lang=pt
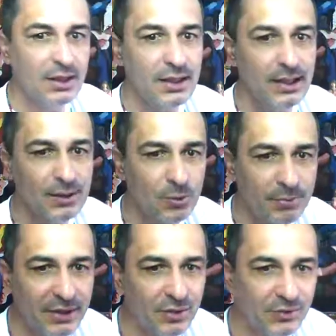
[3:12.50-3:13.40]
e do
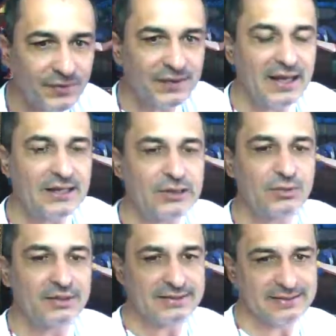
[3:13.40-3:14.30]
preconceito
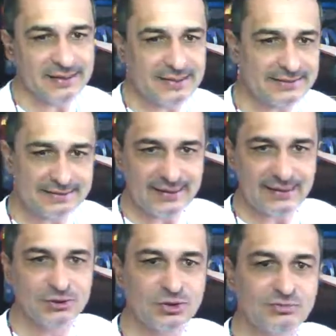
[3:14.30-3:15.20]
que estás
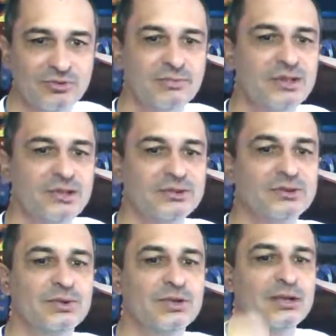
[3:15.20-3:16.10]
tendo no
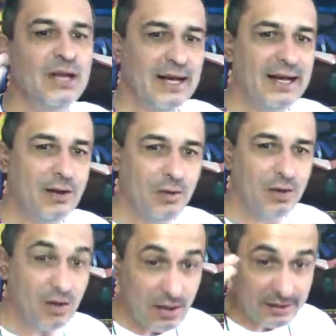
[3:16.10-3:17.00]
momento, a
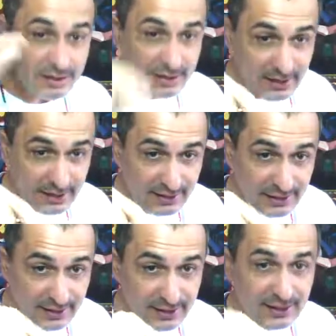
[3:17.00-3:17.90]
orca
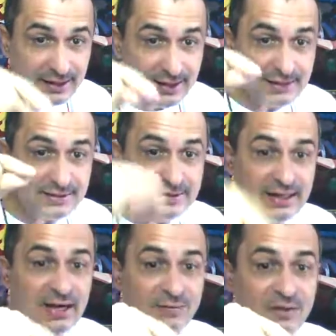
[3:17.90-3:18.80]

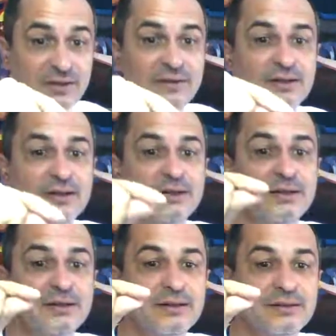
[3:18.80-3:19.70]
serve
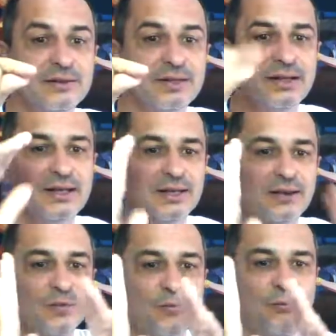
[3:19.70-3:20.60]
de
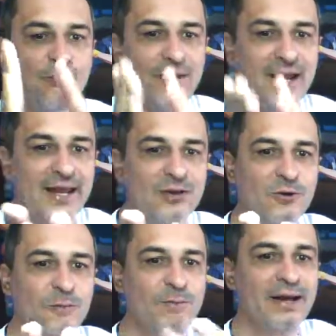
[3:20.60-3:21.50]
um
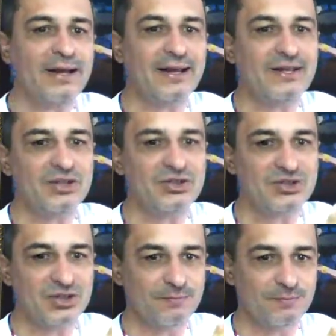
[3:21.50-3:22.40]
freio para
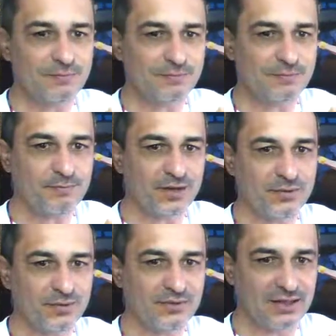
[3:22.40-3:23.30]
este
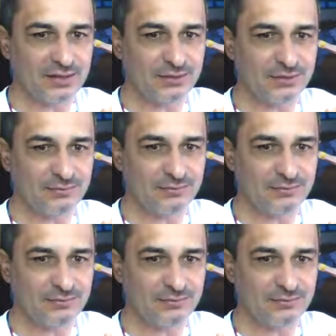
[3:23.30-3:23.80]
preconceito